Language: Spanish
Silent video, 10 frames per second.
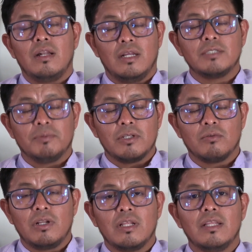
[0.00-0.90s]
la
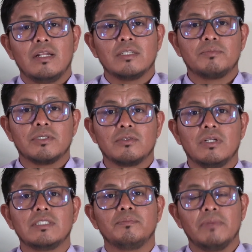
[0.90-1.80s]
espiritualidad de las
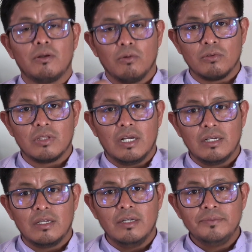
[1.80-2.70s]
personas me
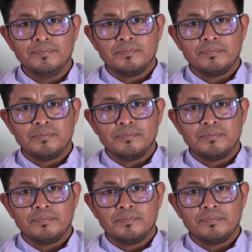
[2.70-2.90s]
contagia